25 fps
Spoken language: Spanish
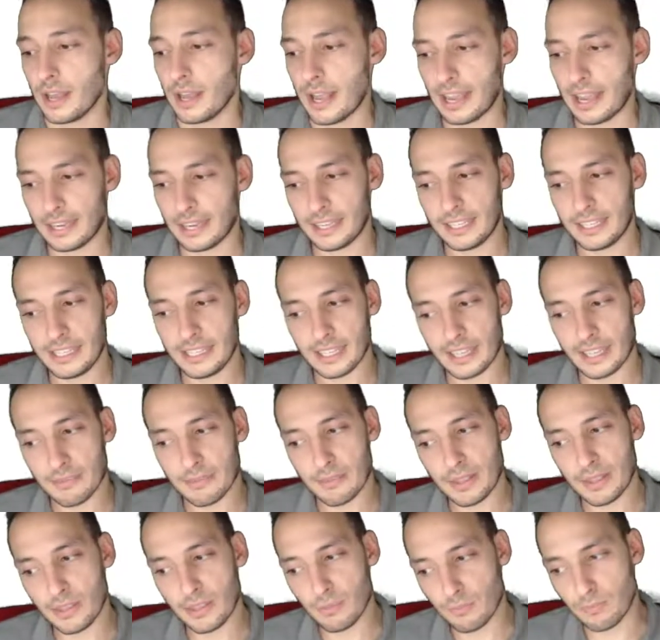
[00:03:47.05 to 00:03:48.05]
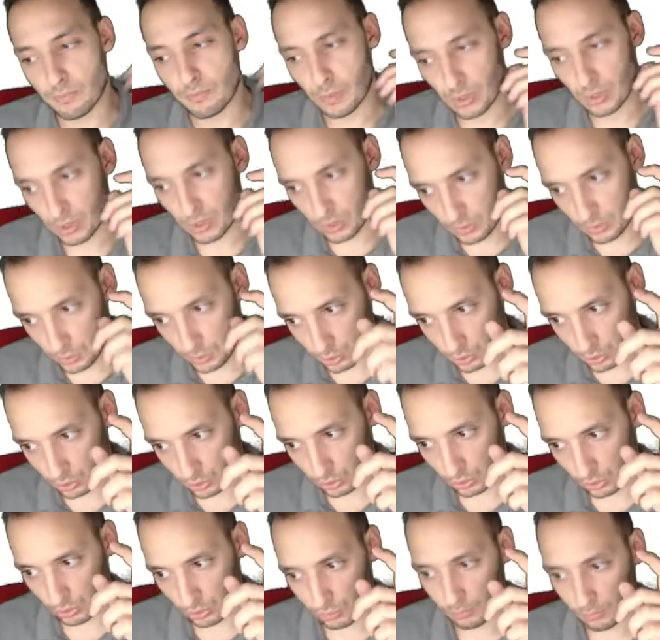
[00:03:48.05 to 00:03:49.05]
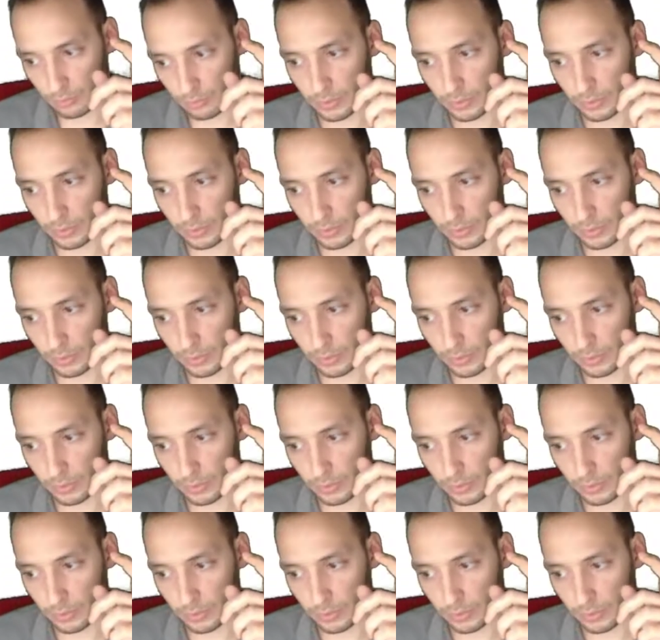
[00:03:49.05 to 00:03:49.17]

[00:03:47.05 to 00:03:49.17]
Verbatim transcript: Aquí ya depende un poco de vosotros,